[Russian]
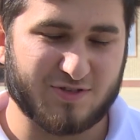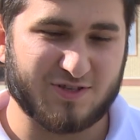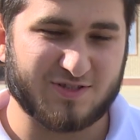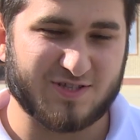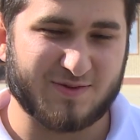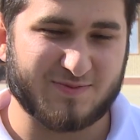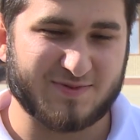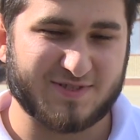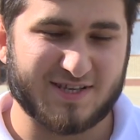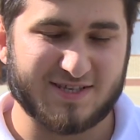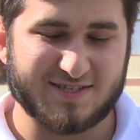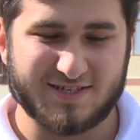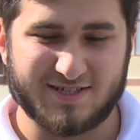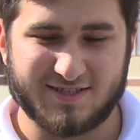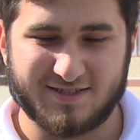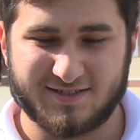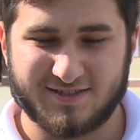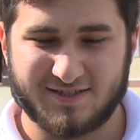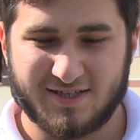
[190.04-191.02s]
сам
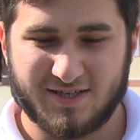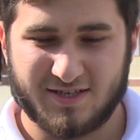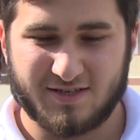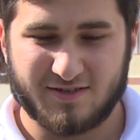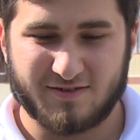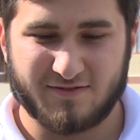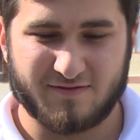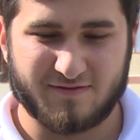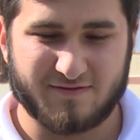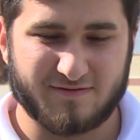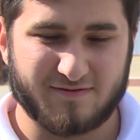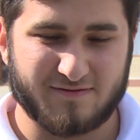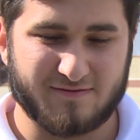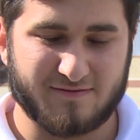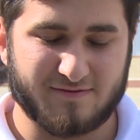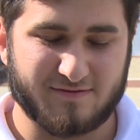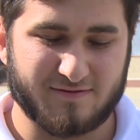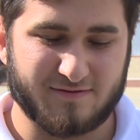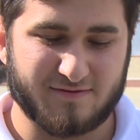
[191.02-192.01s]
сказал
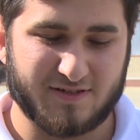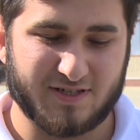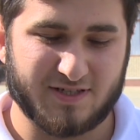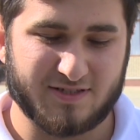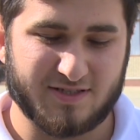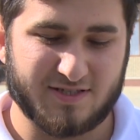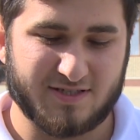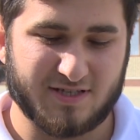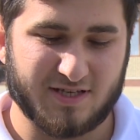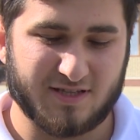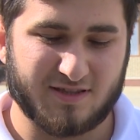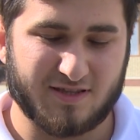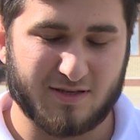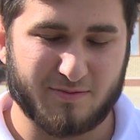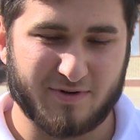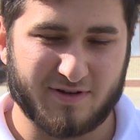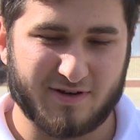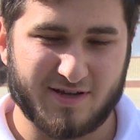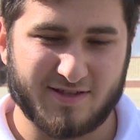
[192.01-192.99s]
в хадисе от
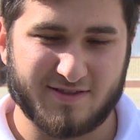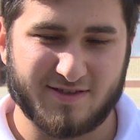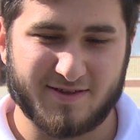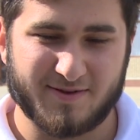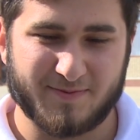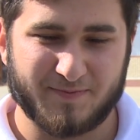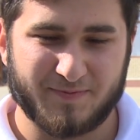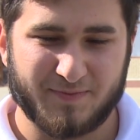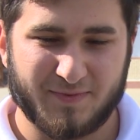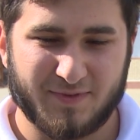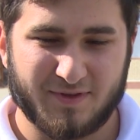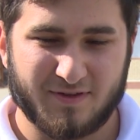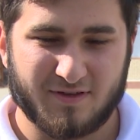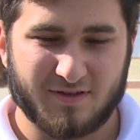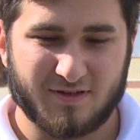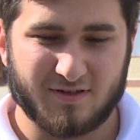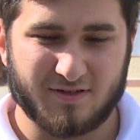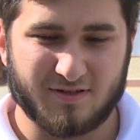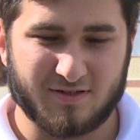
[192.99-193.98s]
Табарани,
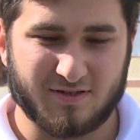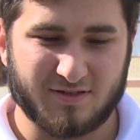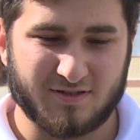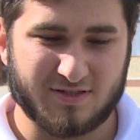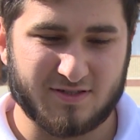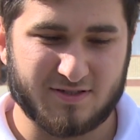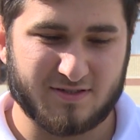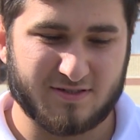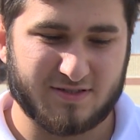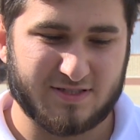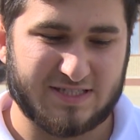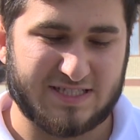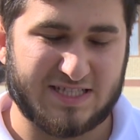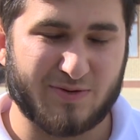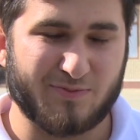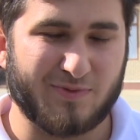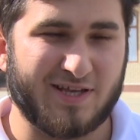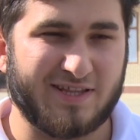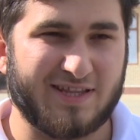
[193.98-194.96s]
а,
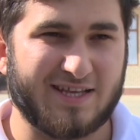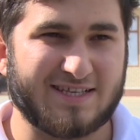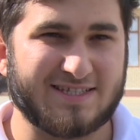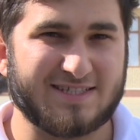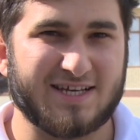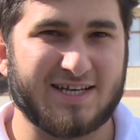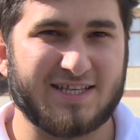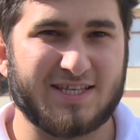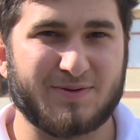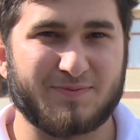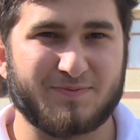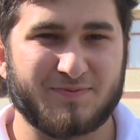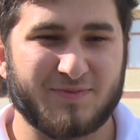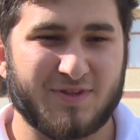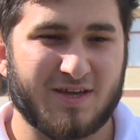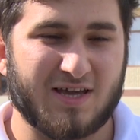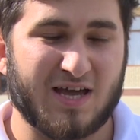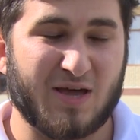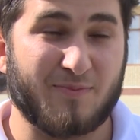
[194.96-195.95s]
стремление к знаниям –
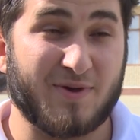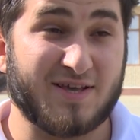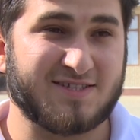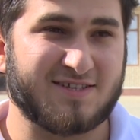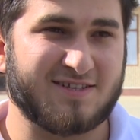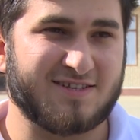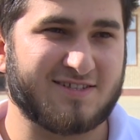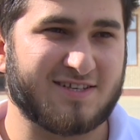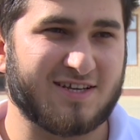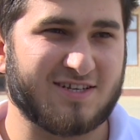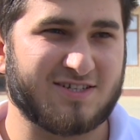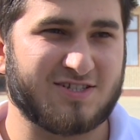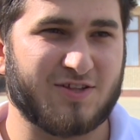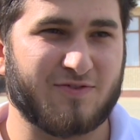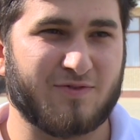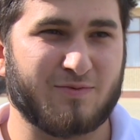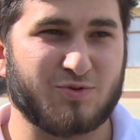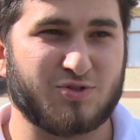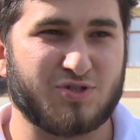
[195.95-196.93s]
обязанность
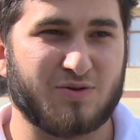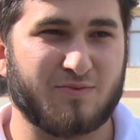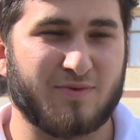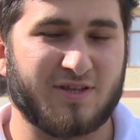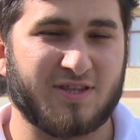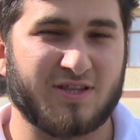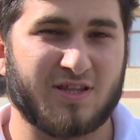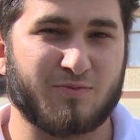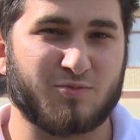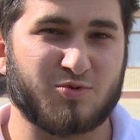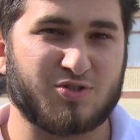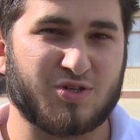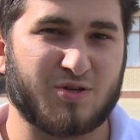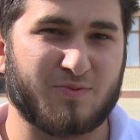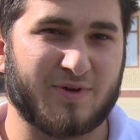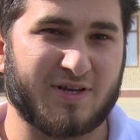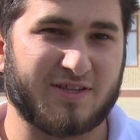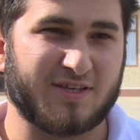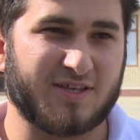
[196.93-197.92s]
каждого мусульманина и
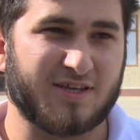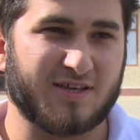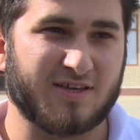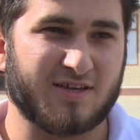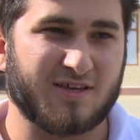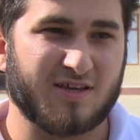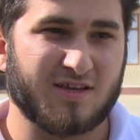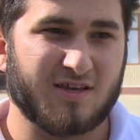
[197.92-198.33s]
мусульманки.